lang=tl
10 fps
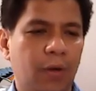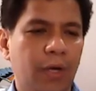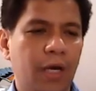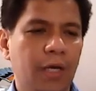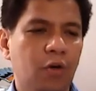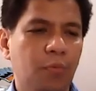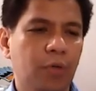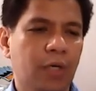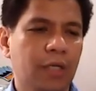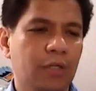so I, I hope
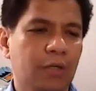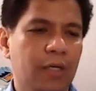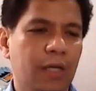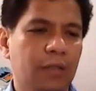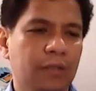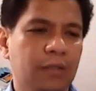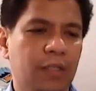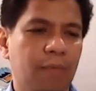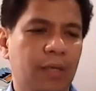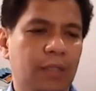you can you can
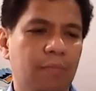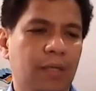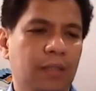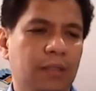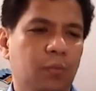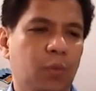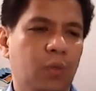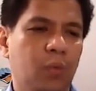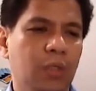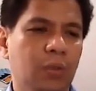understand the mathematics. When
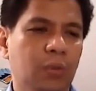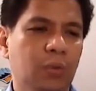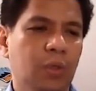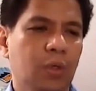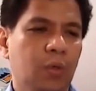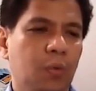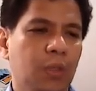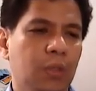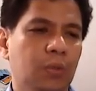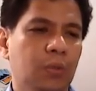when you
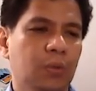when you